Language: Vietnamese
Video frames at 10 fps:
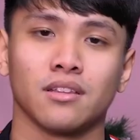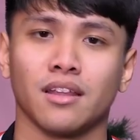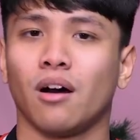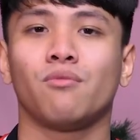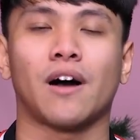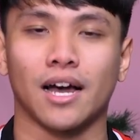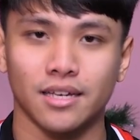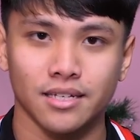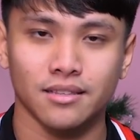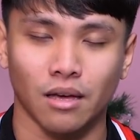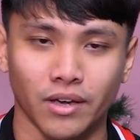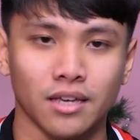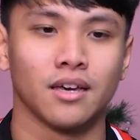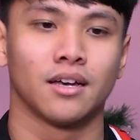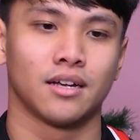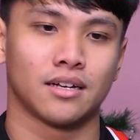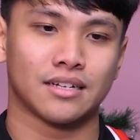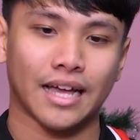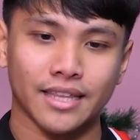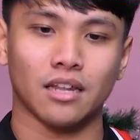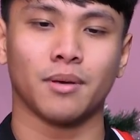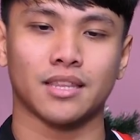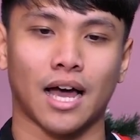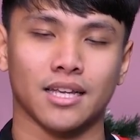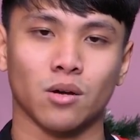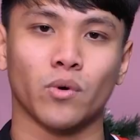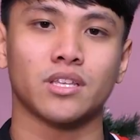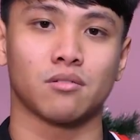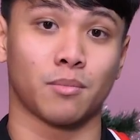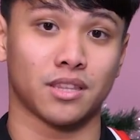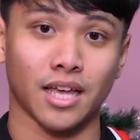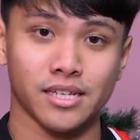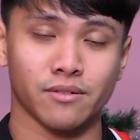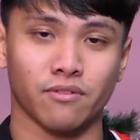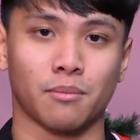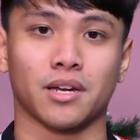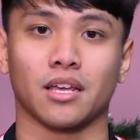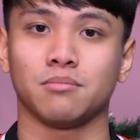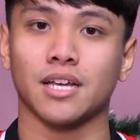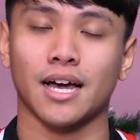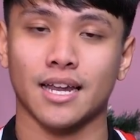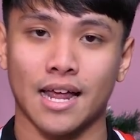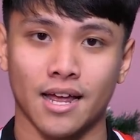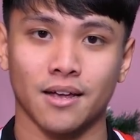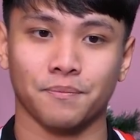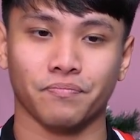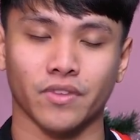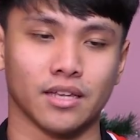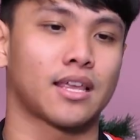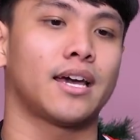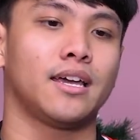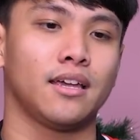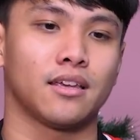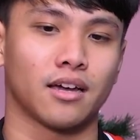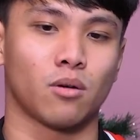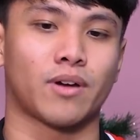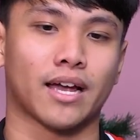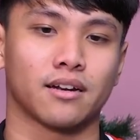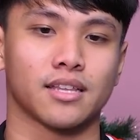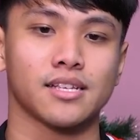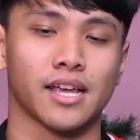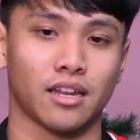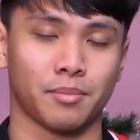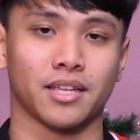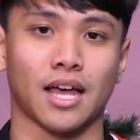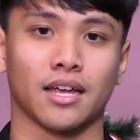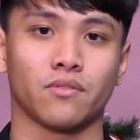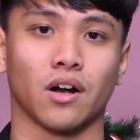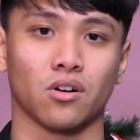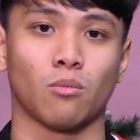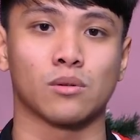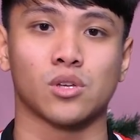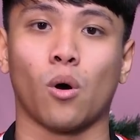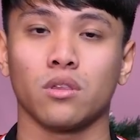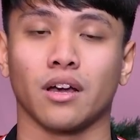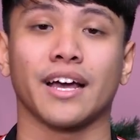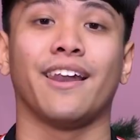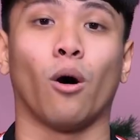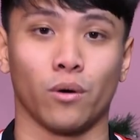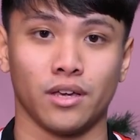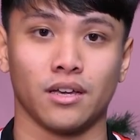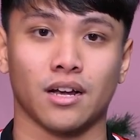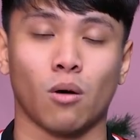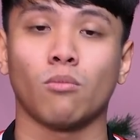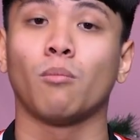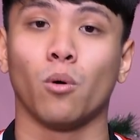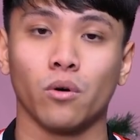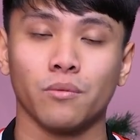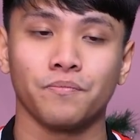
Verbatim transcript: thì nó không phải. Tại vì ngay thời điểm hiện tại, trong quá trình mà mình test và mình kiểm tra ra thì thấy những cái dòng card RTX ngay thời điểm hiện tại nó vẫn còn một số những cái lỗi không mong muốn.